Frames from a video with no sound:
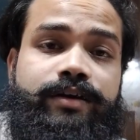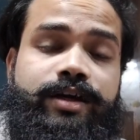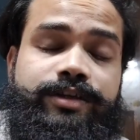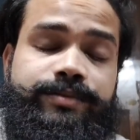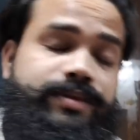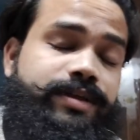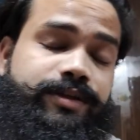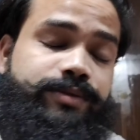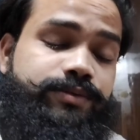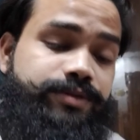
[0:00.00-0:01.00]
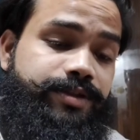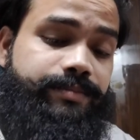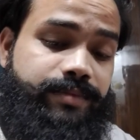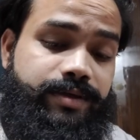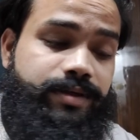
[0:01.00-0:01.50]
और आज मैं जा रहा हूँ जिम
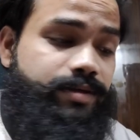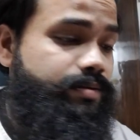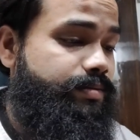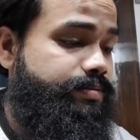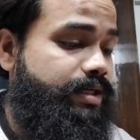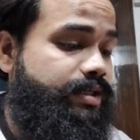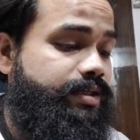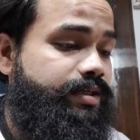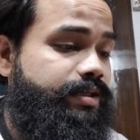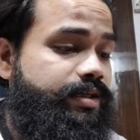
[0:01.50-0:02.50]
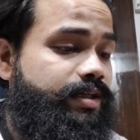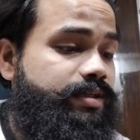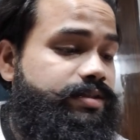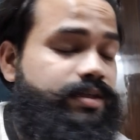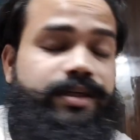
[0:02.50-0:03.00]
मतलब सैटरडे नहीं गया था
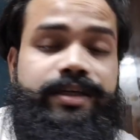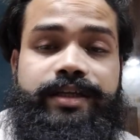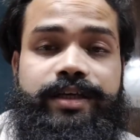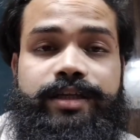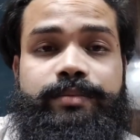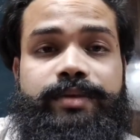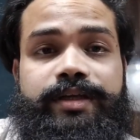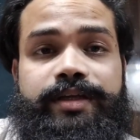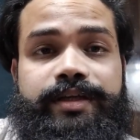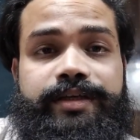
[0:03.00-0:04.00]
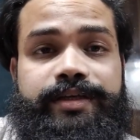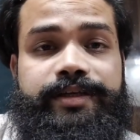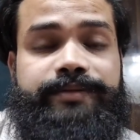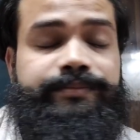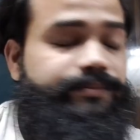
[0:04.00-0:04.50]
संडे नहीं गया था मंडे नहीं गया